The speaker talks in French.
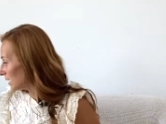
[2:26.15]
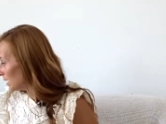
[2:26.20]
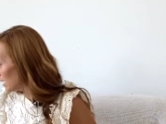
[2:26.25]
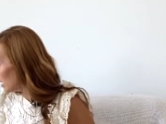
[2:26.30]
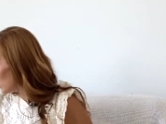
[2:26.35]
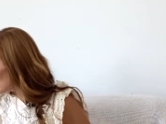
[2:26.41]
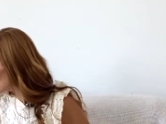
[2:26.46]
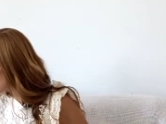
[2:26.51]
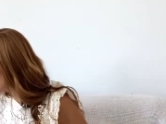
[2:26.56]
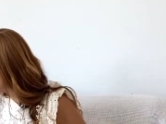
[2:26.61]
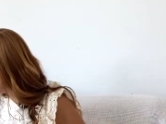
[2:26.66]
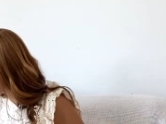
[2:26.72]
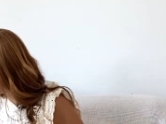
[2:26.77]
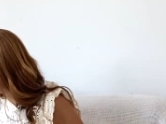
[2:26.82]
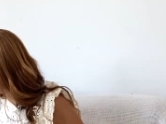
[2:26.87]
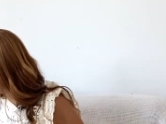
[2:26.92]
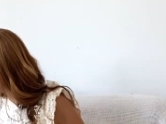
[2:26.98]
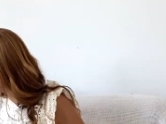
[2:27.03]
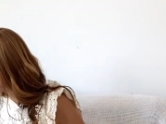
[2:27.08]
Ensuite,
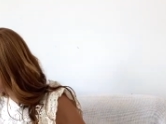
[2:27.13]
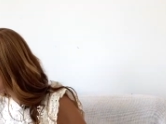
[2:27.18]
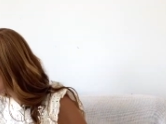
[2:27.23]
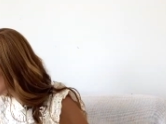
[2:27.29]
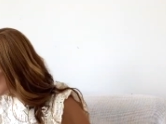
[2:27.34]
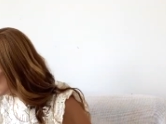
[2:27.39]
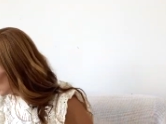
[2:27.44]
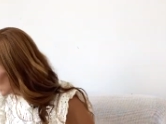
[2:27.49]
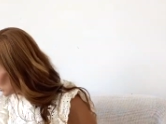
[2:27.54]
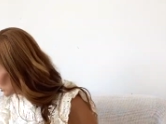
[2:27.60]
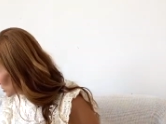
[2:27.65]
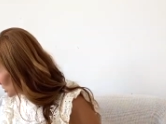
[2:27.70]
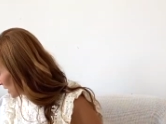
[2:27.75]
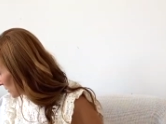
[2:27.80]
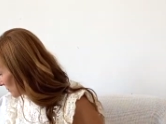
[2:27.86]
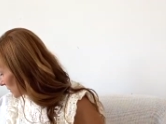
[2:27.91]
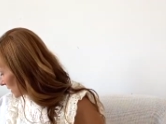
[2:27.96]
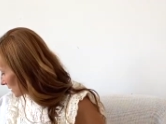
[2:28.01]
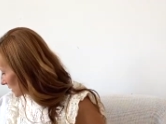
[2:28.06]
ce que
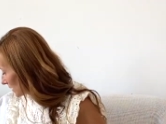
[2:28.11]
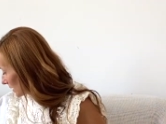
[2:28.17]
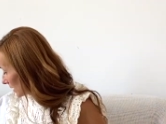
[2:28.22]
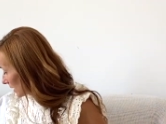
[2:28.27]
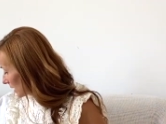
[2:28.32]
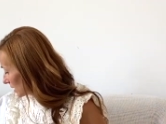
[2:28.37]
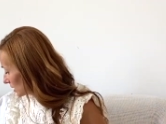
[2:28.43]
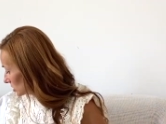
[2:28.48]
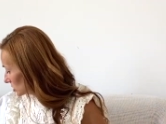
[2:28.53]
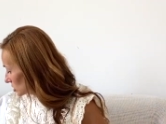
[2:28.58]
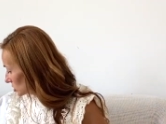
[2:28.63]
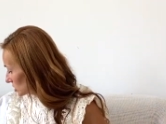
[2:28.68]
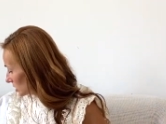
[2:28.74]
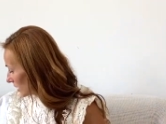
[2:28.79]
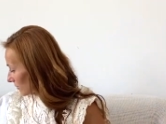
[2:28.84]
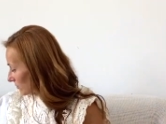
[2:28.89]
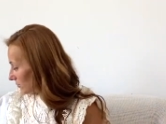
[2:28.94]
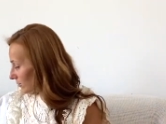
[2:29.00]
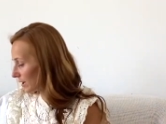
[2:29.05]
j'amène à
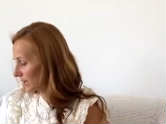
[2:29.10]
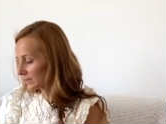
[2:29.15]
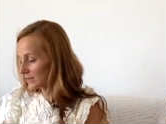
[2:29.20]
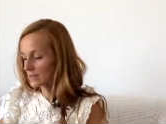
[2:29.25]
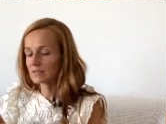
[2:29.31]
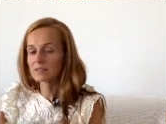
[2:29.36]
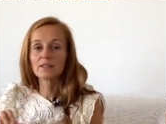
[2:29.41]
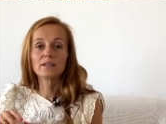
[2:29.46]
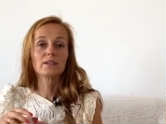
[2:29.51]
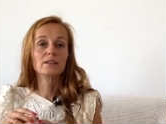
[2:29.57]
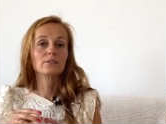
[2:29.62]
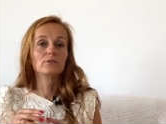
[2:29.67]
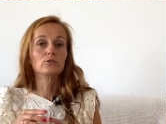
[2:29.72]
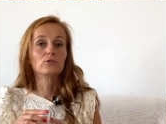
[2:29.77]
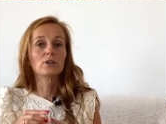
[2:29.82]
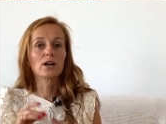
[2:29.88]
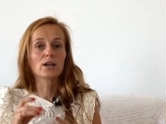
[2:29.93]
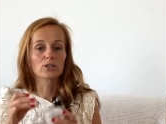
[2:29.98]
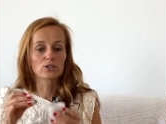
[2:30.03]
chaque fois, c'est de
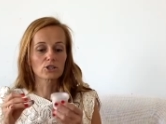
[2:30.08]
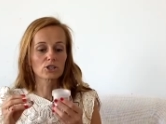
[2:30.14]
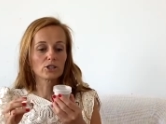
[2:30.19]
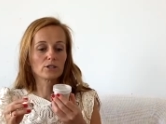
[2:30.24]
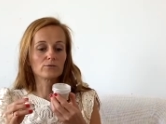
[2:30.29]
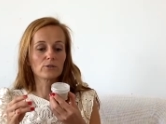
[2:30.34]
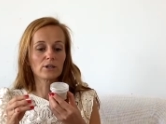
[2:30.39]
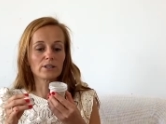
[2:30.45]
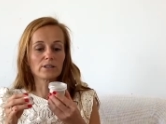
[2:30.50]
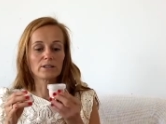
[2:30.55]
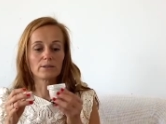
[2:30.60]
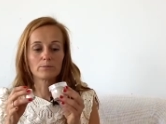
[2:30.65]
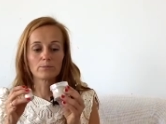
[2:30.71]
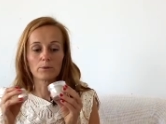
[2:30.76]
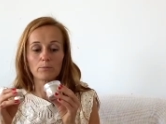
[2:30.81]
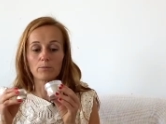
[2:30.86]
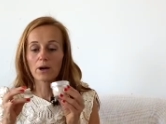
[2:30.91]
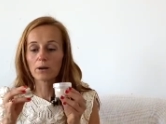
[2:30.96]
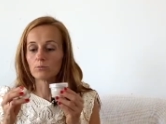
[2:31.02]
l'argile. Vous voyez,
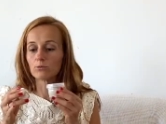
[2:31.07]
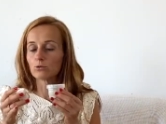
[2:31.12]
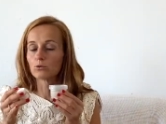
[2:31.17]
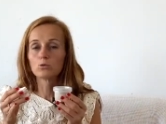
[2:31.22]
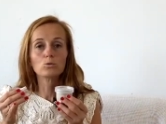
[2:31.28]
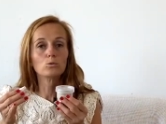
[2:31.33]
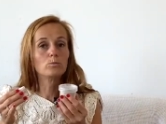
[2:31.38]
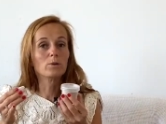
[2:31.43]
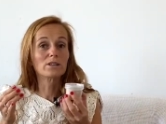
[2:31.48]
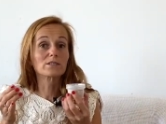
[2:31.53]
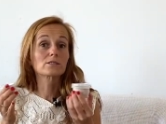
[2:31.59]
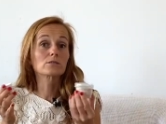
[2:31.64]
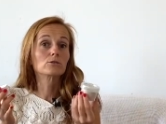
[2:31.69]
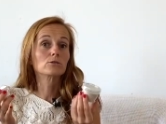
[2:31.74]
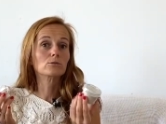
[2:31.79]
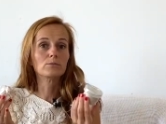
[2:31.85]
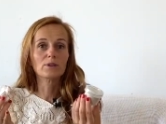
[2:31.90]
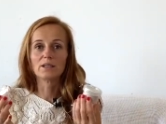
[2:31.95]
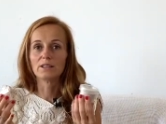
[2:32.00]
pas beaucoup parce que
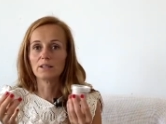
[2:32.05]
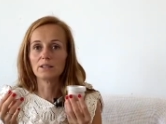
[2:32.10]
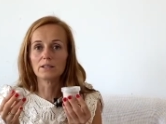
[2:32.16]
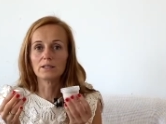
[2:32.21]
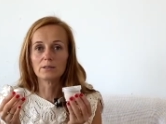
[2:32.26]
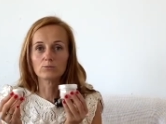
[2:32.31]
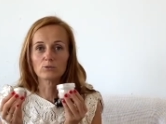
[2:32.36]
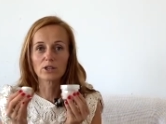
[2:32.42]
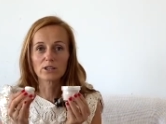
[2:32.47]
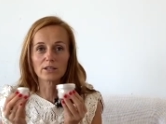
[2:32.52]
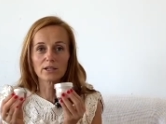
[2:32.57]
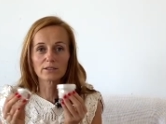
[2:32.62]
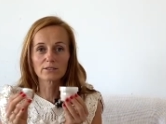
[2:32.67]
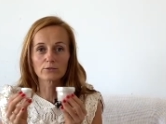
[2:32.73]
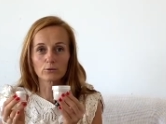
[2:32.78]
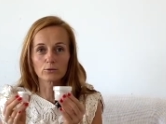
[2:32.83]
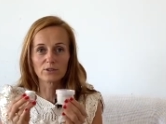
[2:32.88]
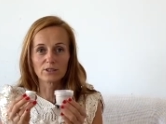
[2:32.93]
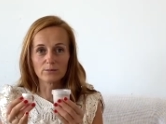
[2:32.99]
bah, les, moyens
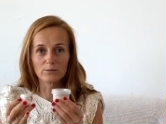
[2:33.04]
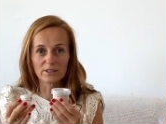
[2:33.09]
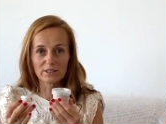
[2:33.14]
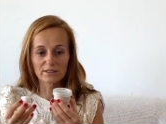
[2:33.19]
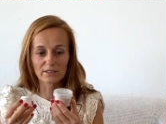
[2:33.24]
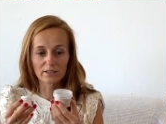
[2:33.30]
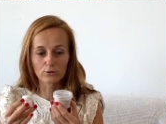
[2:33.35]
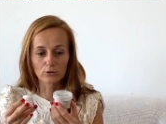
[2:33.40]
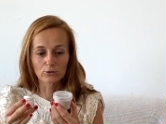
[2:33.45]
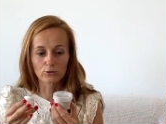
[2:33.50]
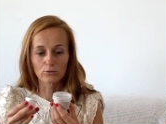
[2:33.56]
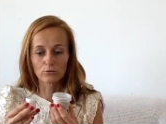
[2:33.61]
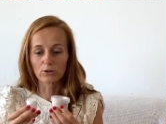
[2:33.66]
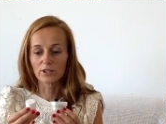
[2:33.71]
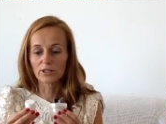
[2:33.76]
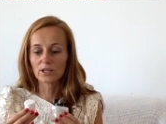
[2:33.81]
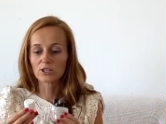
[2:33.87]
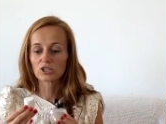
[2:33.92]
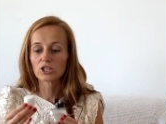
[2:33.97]
sont limités quand on
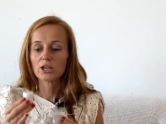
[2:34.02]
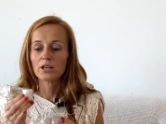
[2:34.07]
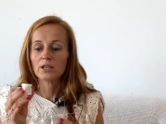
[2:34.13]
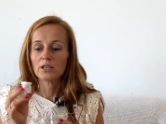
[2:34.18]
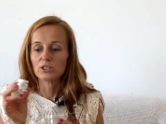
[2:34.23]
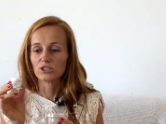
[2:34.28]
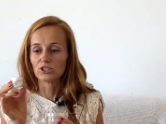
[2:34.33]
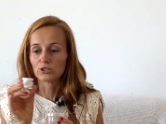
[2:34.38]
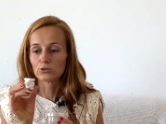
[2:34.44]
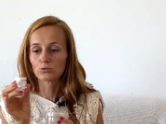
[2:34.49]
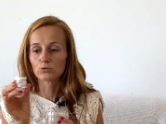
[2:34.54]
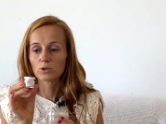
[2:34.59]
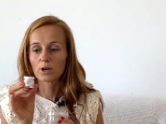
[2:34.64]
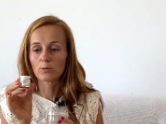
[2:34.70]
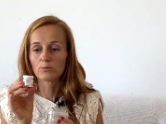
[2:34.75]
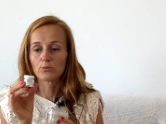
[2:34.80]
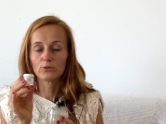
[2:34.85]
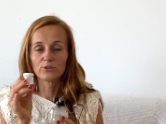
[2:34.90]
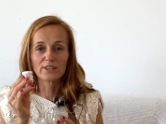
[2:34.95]
voyage. J'ai toujours un
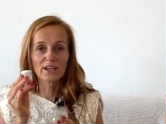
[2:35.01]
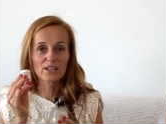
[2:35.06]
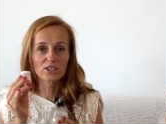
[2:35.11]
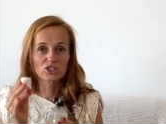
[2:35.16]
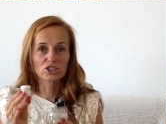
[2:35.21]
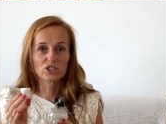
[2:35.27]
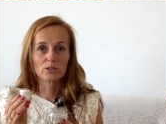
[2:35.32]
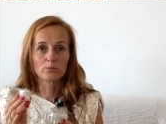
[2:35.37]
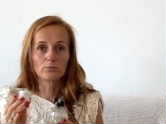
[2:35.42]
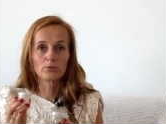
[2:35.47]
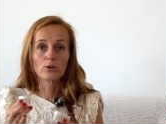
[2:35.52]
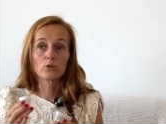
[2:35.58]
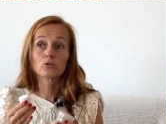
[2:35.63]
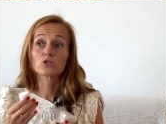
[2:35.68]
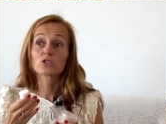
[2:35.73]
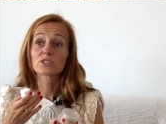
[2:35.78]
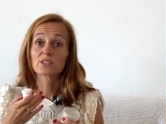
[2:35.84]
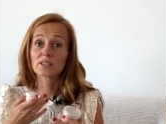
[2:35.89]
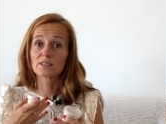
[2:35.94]
peu d'argile
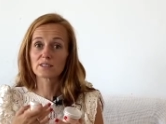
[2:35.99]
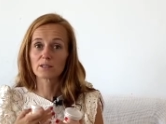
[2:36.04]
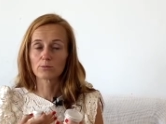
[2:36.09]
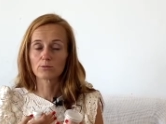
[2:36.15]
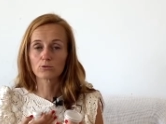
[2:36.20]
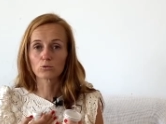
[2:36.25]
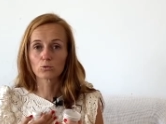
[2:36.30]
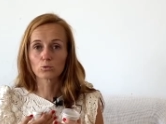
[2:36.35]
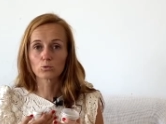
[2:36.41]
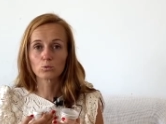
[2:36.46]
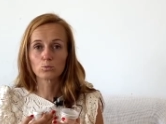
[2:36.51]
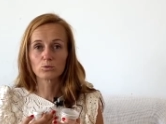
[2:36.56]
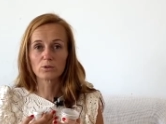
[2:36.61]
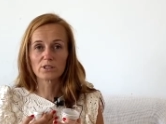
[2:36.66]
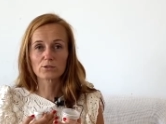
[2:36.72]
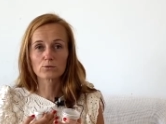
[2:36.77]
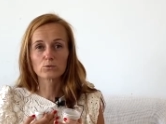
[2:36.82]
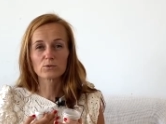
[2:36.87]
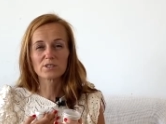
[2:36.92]
blanche. Ça, c'est surtout pour les
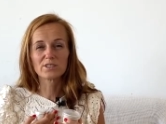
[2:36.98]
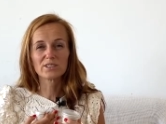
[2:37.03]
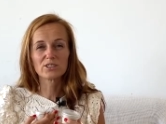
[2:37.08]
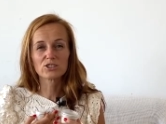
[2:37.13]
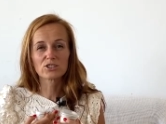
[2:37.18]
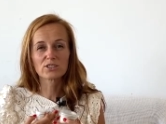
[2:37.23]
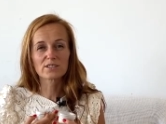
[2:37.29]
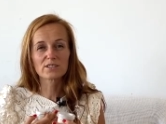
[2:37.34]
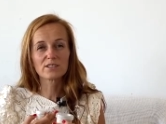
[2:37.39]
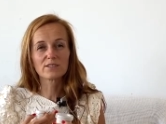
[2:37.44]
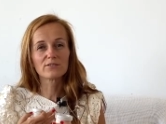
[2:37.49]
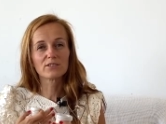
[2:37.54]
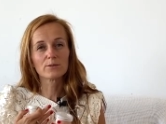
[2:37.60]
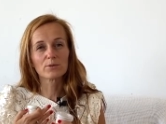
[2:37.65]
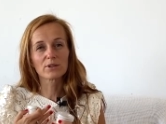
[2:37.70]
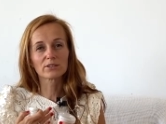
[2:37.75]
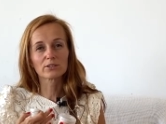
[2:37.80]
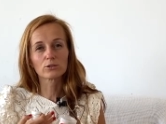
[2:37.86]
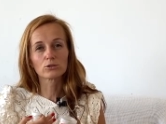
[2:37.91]
soucis digestifs, les
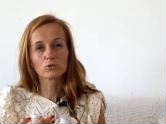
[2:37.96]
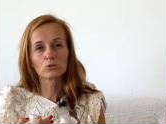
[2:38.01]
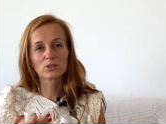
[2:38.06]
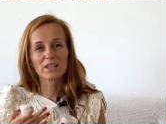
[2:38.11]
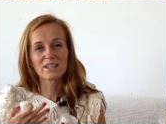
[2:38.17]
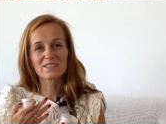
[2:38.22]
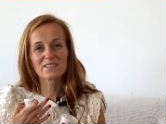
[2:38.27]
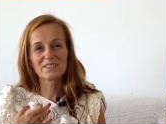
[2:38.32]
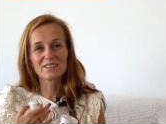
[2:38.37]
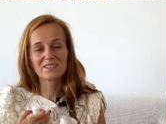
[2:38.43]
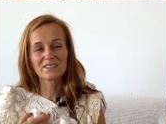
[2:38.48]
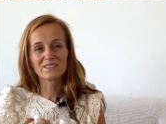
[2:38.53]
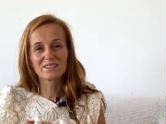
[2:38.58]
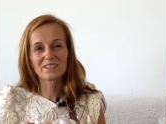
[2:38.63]
personnes qui ont de l'acidité